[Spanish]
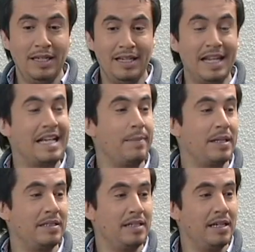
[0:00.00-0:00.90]
la
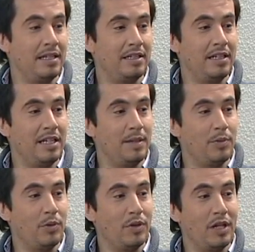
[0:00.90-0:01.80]
incapacidad que tiene de
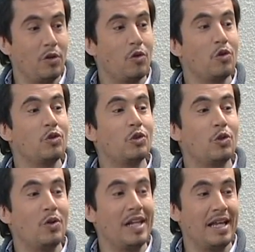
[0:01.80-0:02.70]
poder
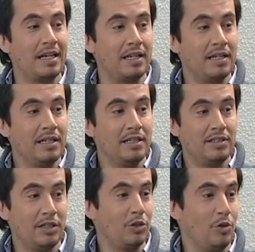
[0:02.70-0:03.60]
controlar
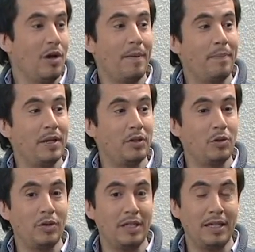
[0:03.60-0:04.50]
ciertos
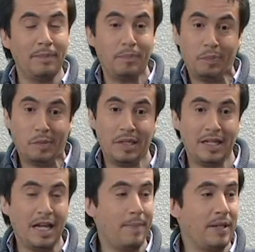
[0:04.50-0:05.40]
aspectos que
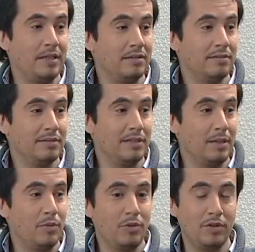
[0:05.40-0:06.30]
escapan,
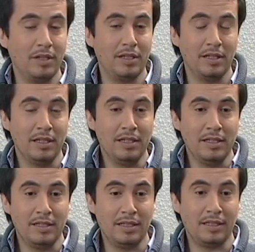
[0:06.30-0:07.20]
digamos, de,
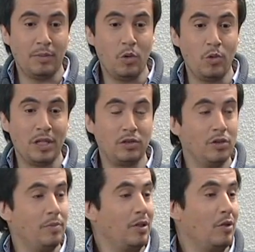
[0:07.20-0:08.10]
de, esta
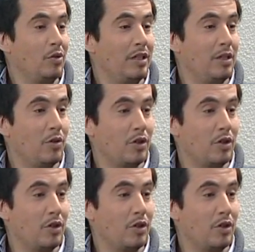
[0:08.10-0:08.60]
modulación porque no tiene los